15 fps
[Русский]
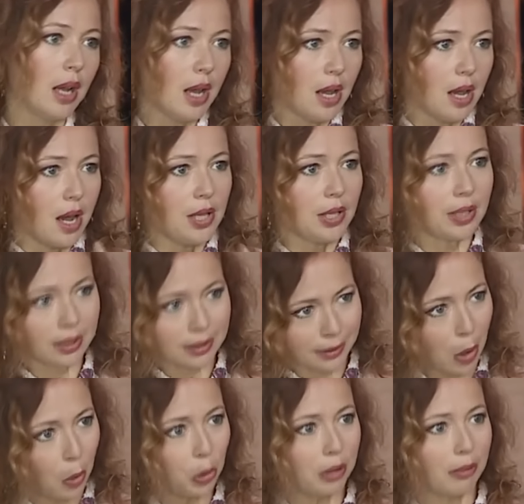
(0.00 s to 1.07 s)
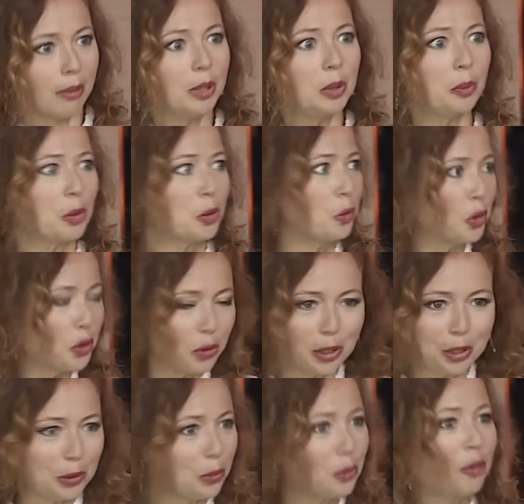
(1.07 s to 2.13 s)
Однако она твердо решила пока не
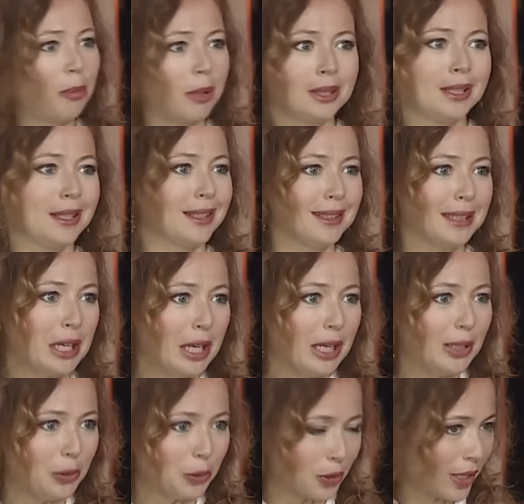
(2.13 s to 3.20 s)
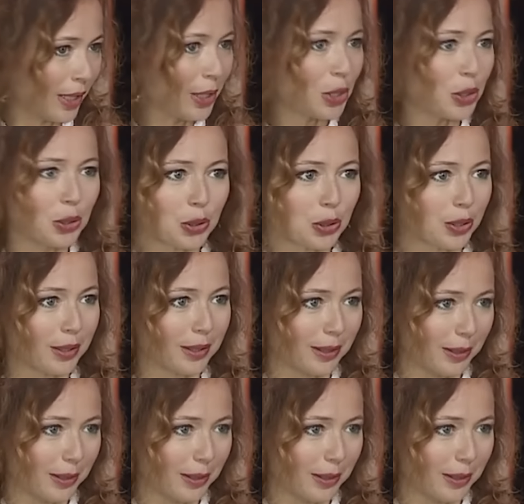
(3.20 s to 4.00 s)
представлять малышку публике официально –